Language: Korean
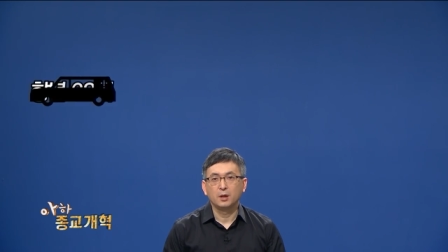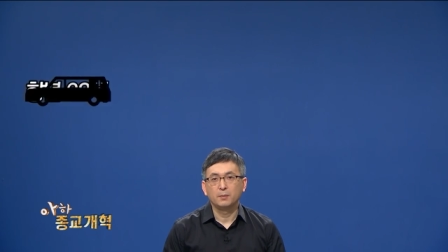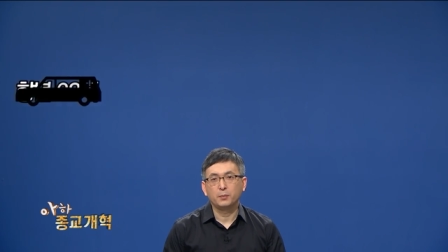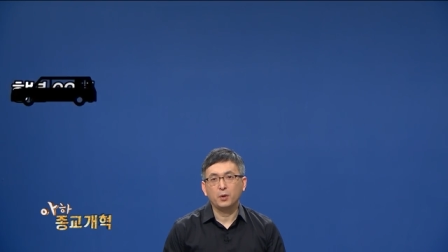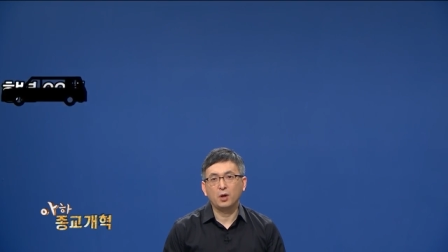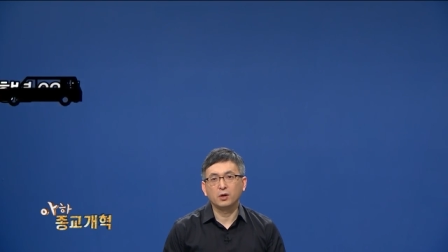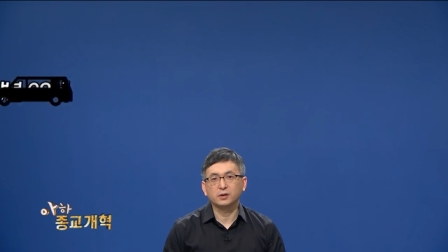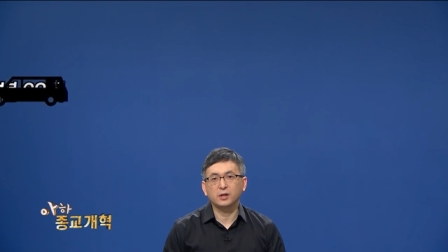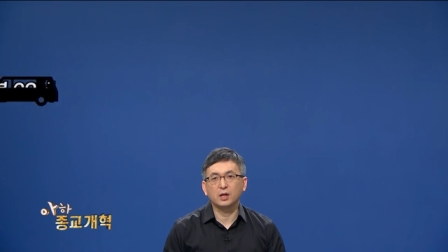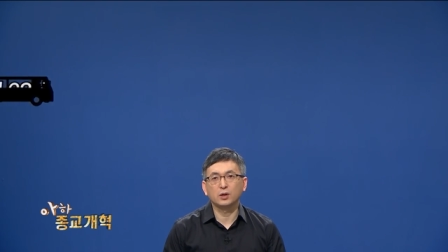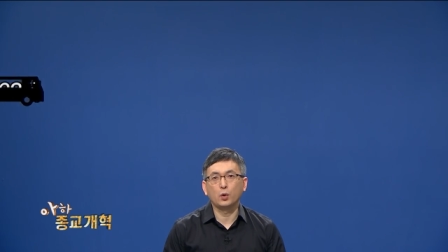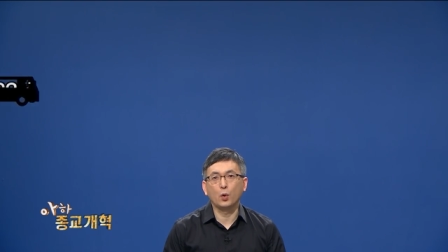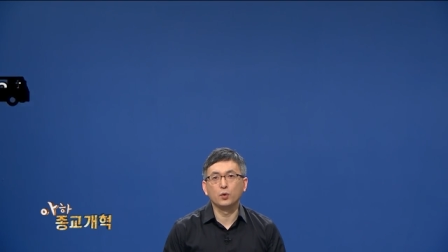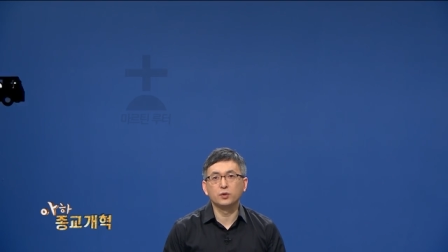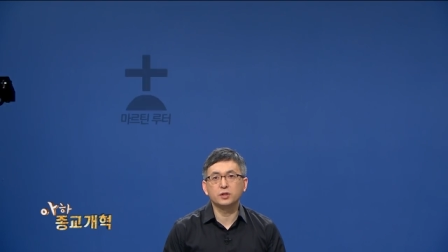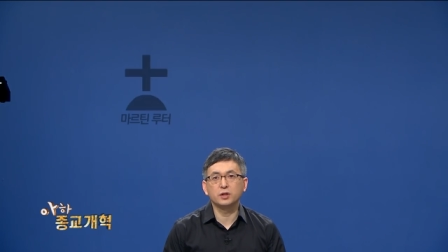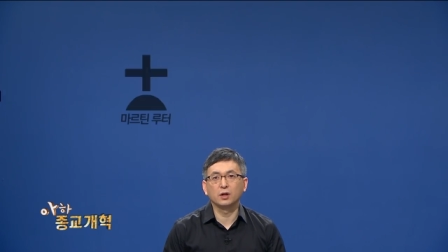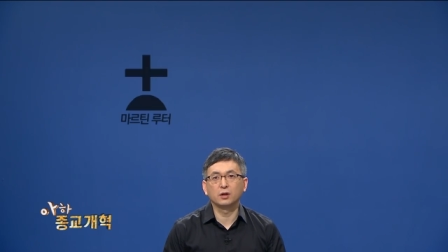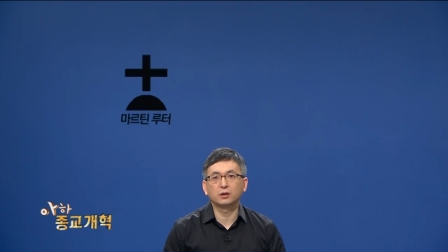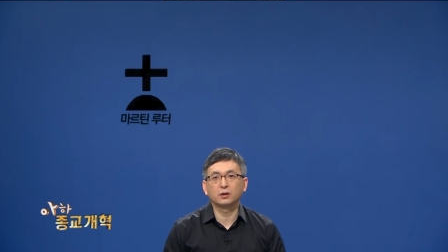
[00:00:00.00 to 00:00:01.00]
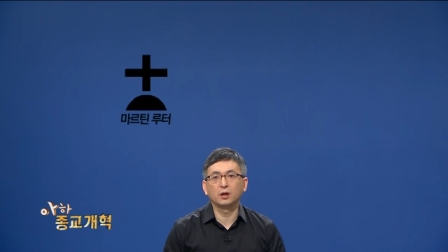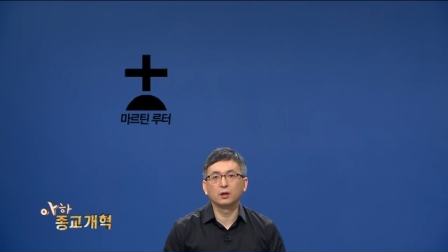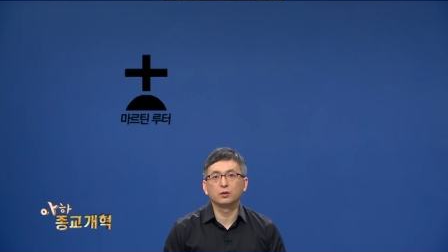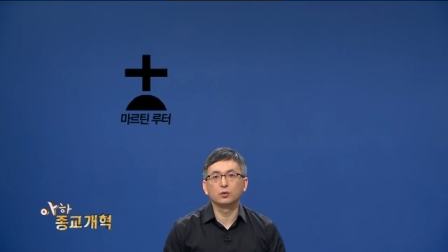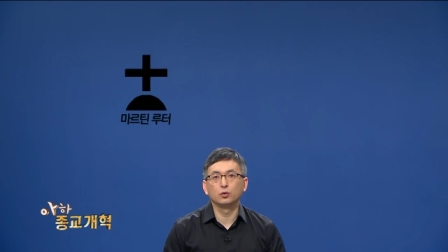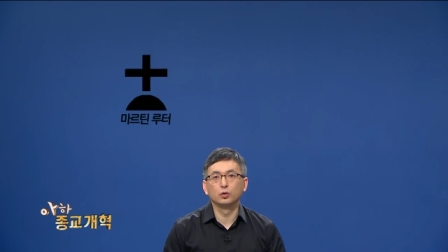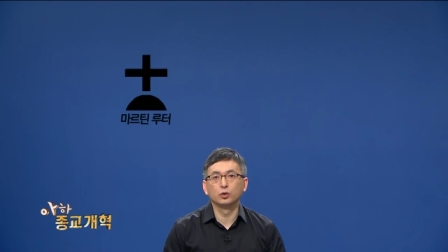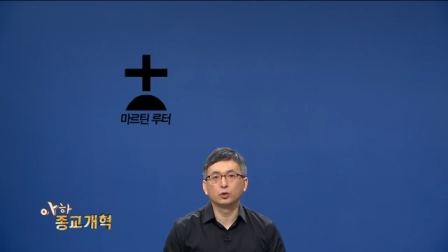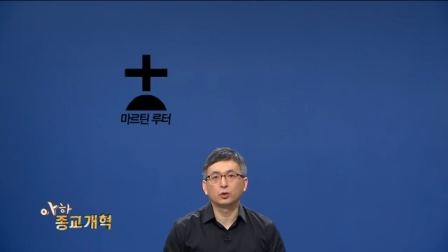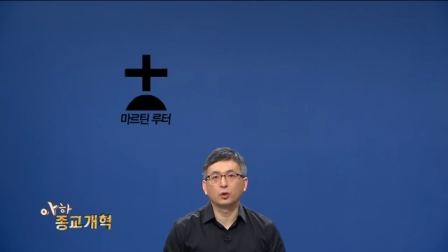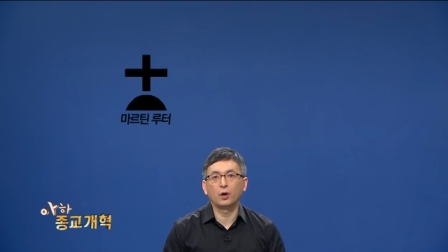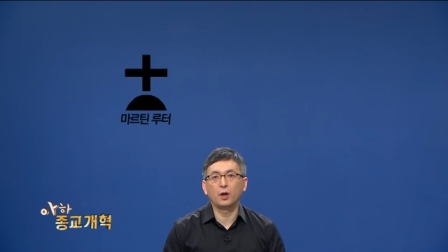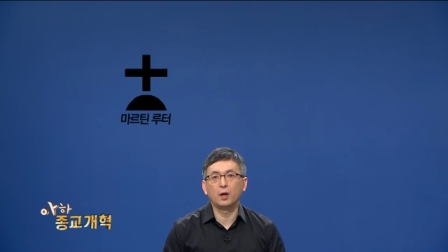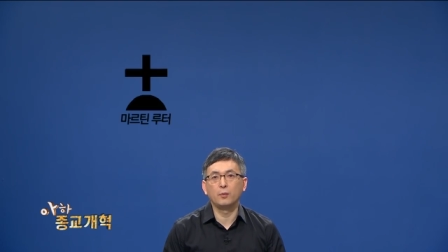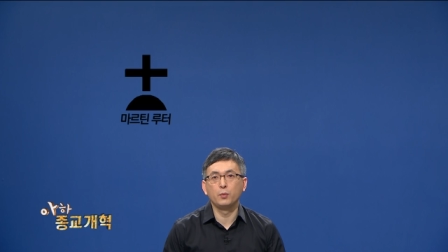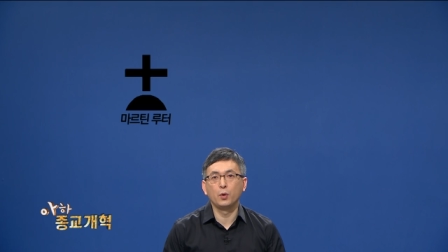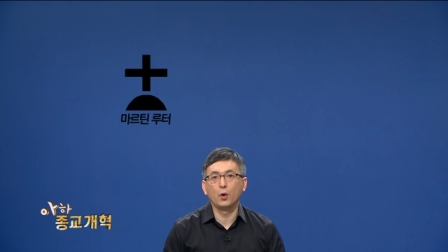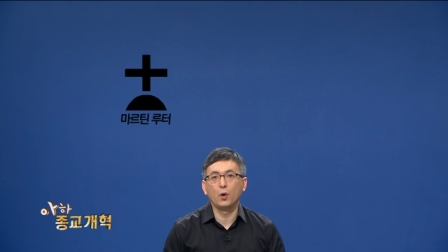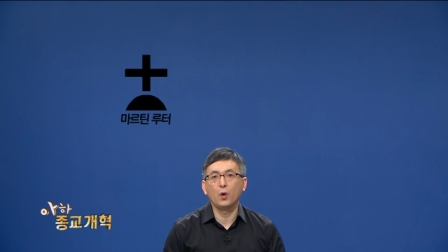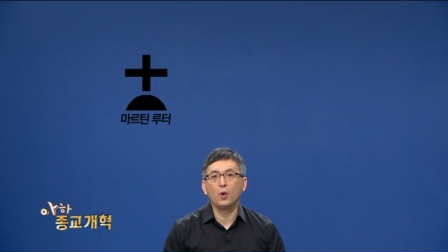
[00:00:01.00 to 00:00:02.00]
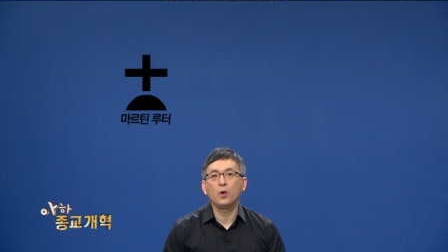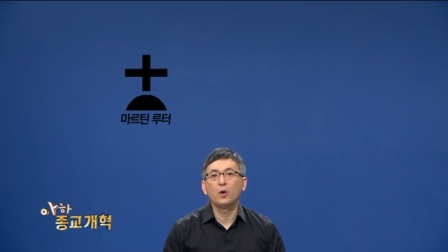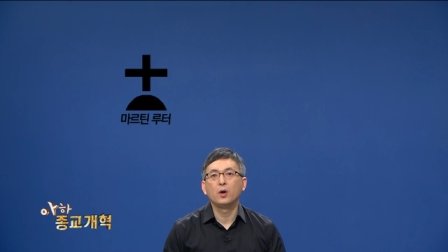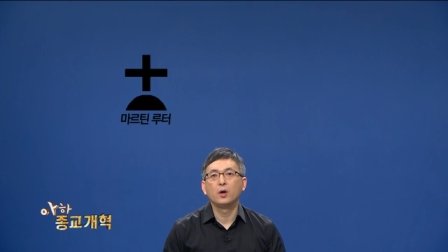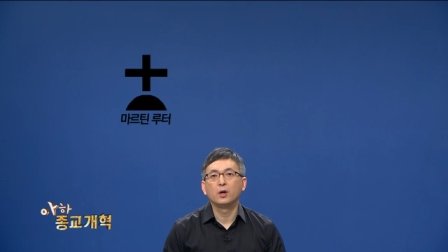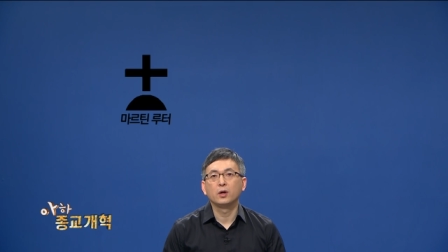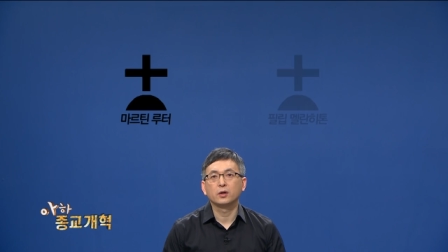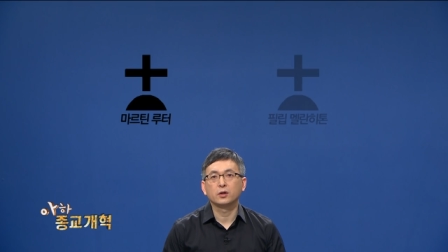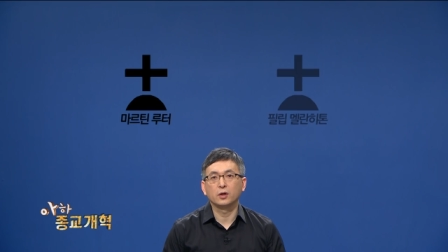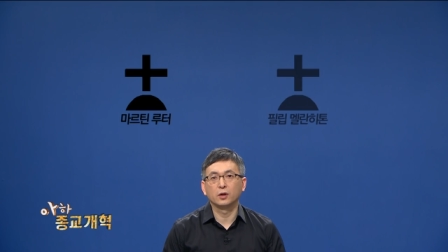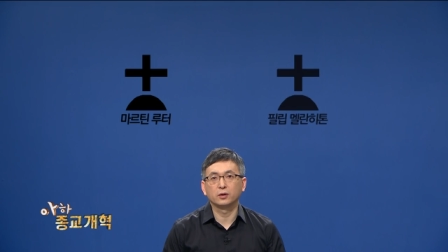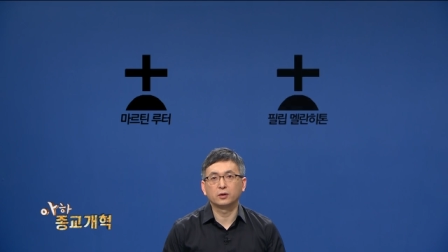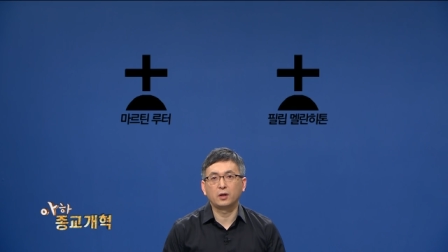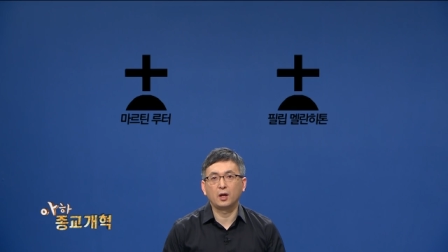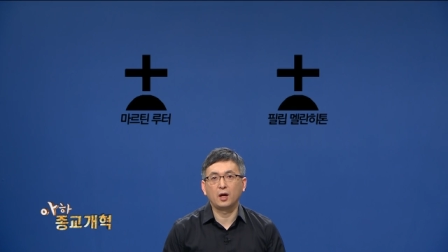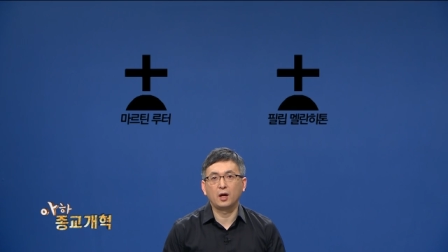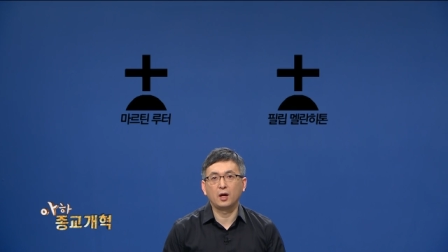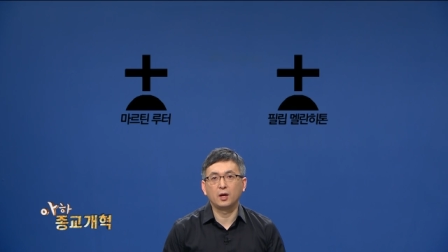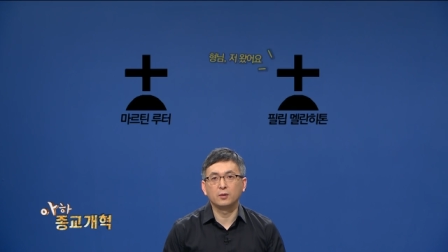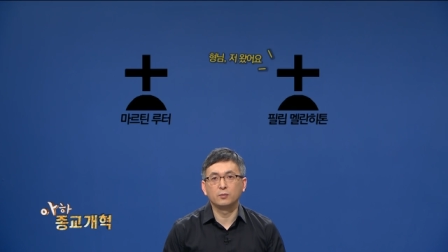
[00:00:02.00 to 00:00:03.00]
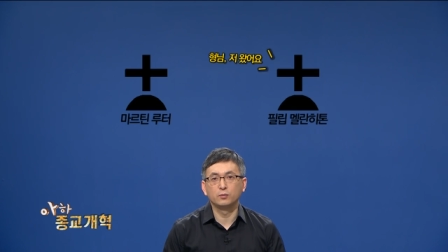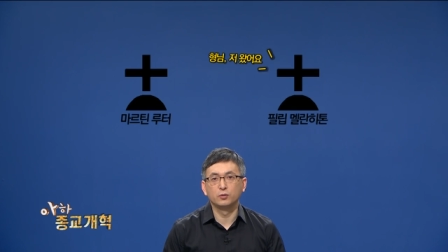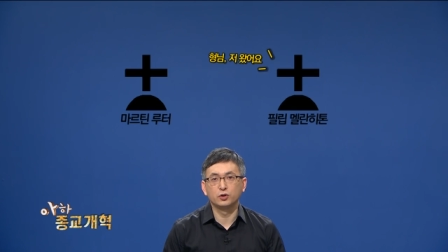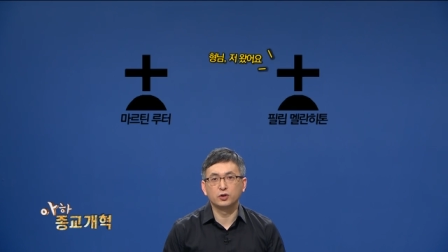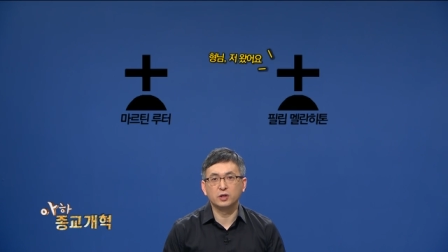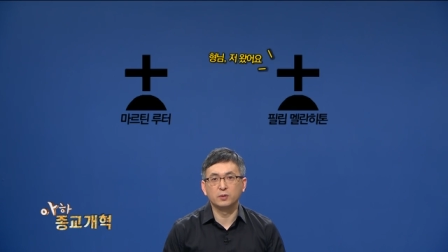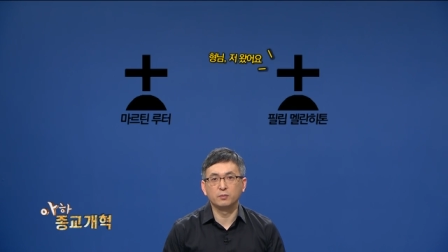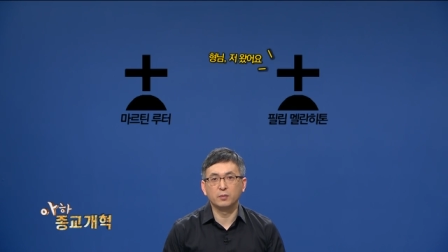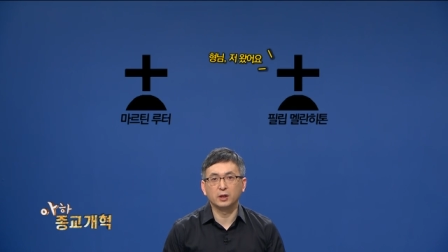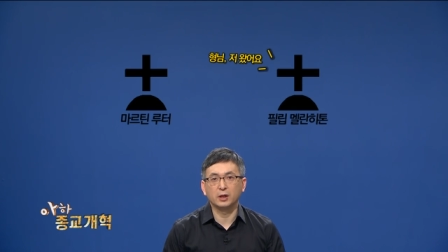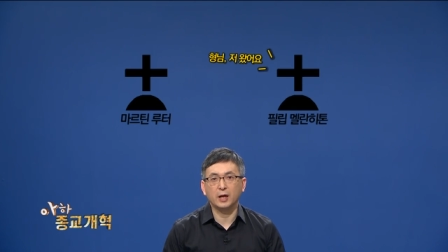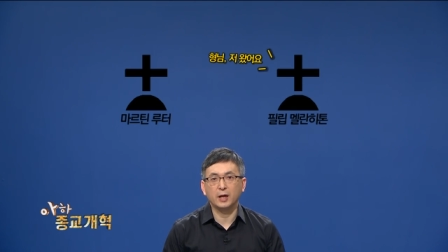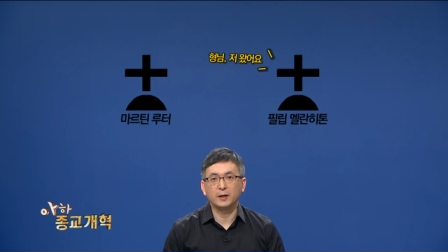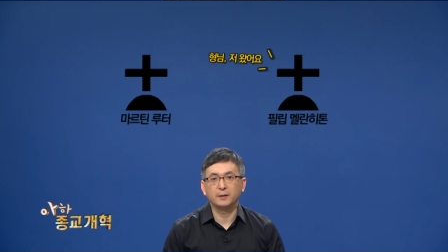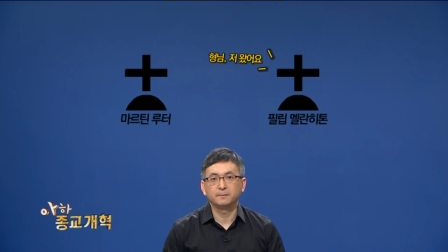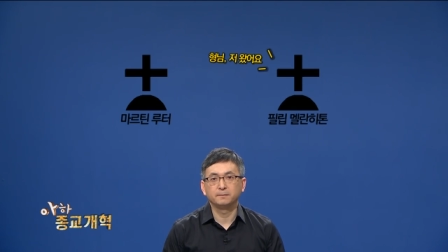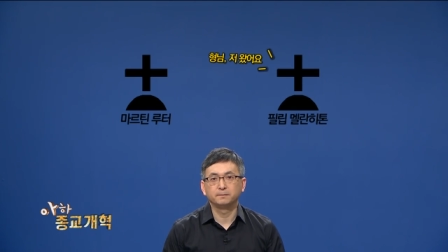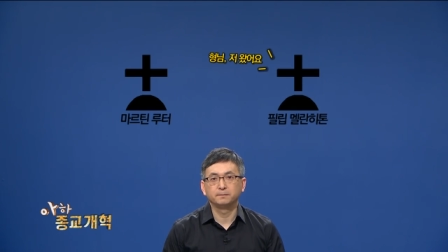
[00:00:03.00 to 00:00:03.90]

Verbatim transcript: 평생 동지였던 루터의 묘 곁에 묻힙니다.